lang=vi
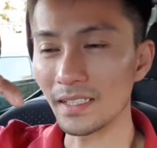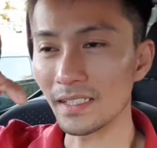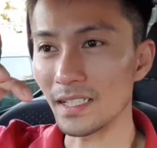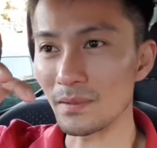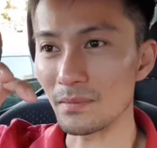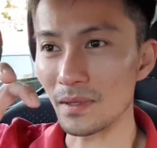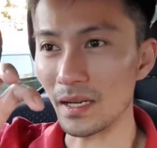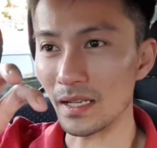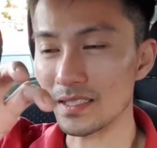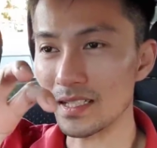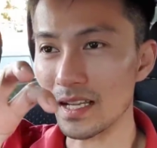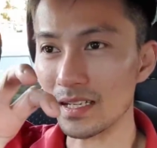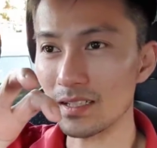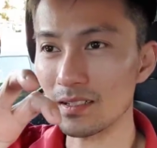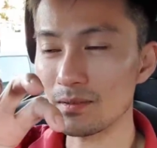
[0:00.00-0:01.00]
Khi mà ánh
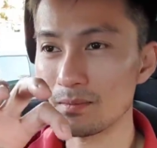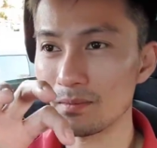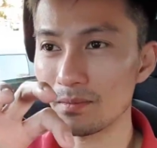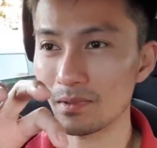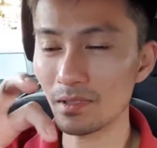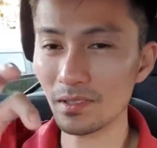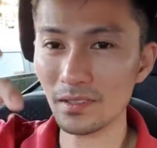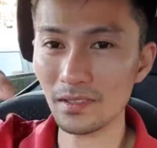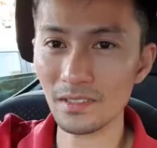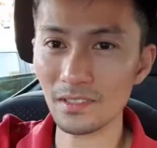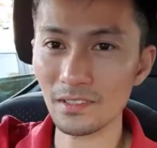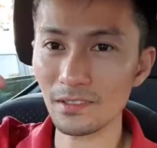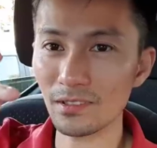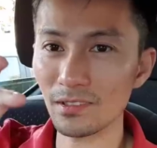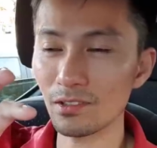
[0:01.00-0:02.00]
sáng nó nó
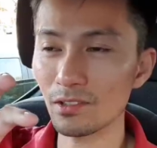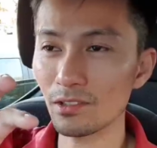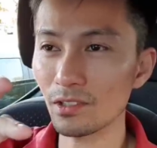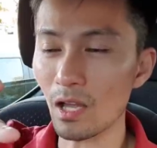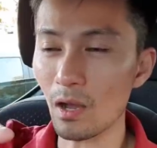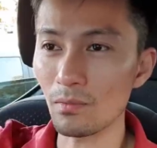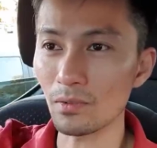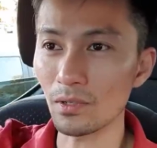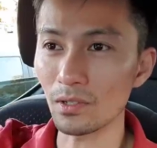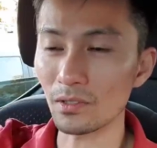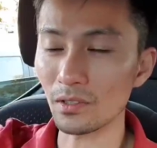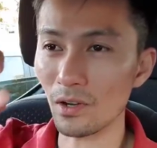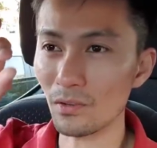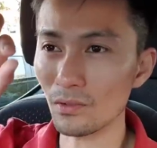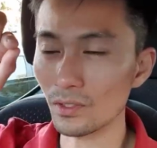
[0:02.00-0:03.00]
nó nó thông rồi,
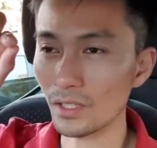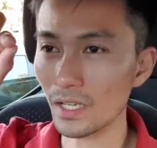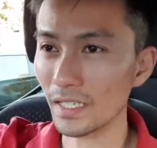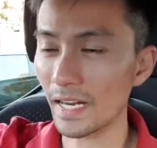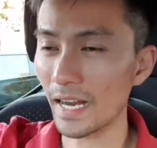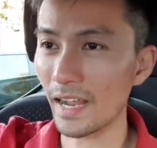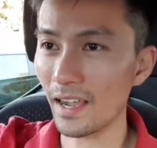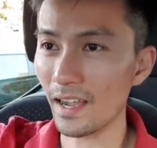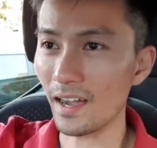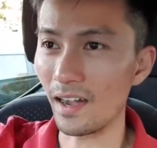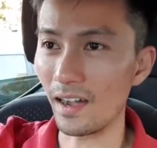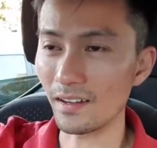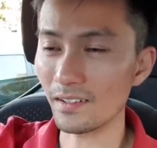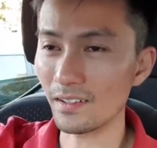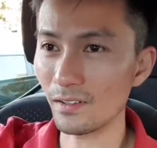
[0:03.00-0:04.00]
có những cái khe
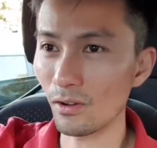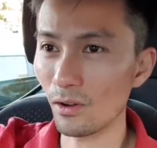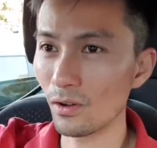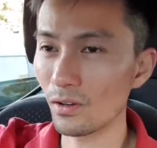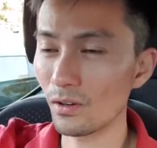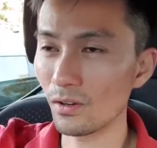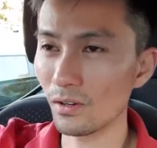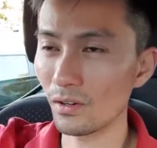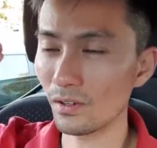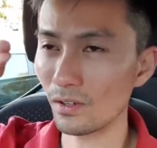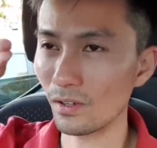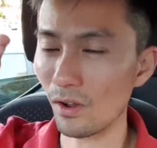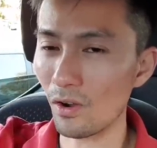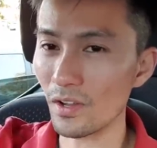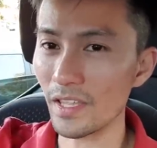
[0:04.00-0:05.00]
hở nó lố
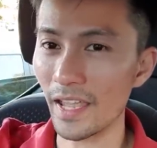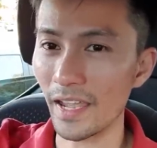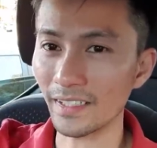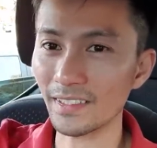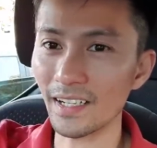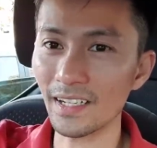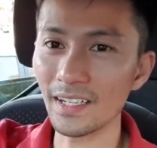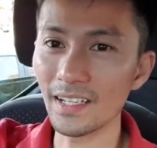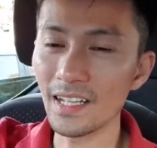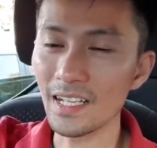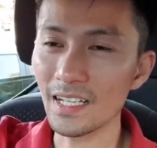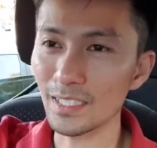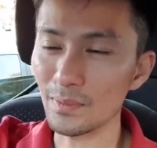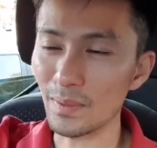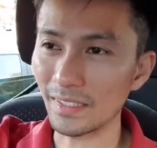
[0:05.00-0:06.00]
lối dạng ra,
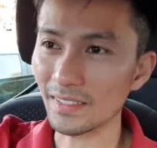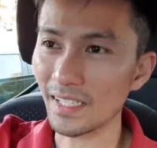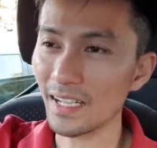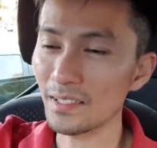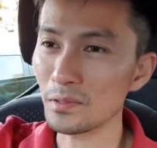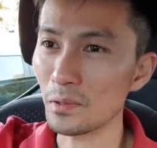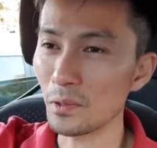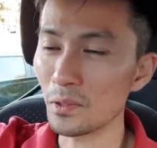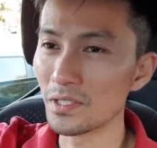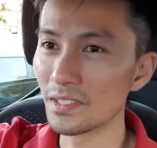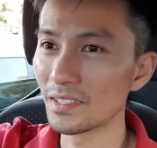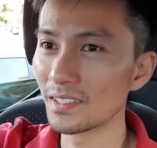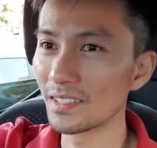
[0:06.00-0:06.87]
các bạn thấy ôi